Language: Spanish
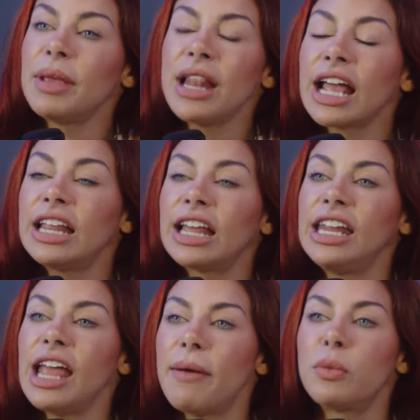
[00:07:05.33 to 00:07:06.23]
la gente
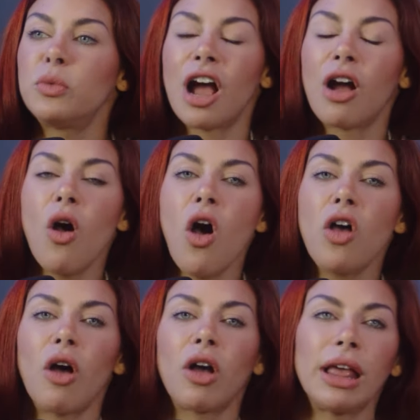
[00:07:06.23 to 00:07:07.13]
quería ver muchas
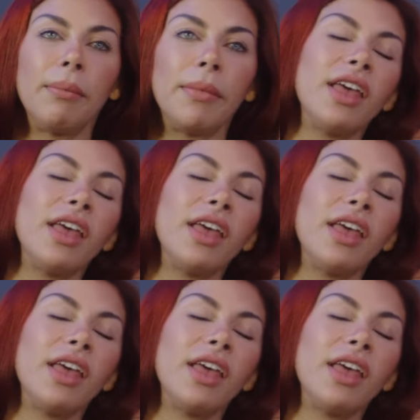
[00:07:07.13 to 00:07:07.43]
cosas aunque